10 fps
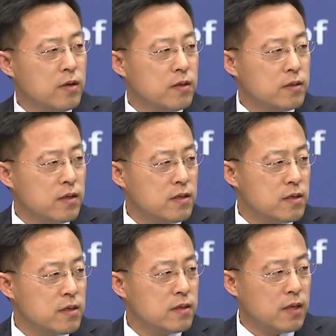及
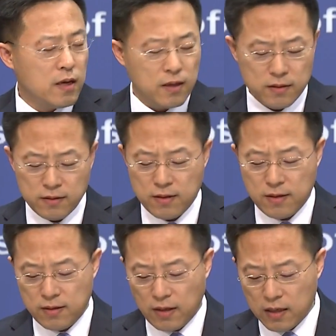时向
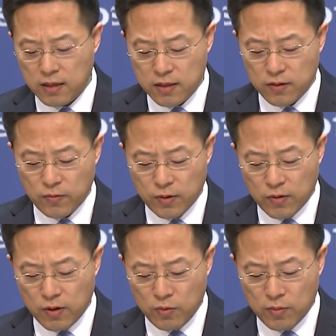当地政府有
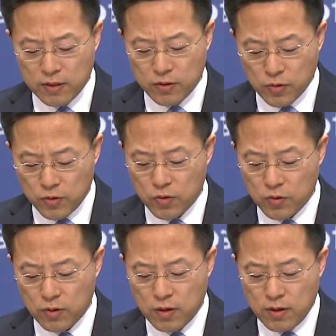关部门求
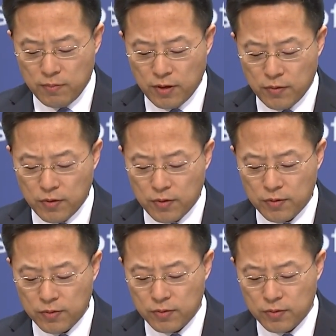助，并与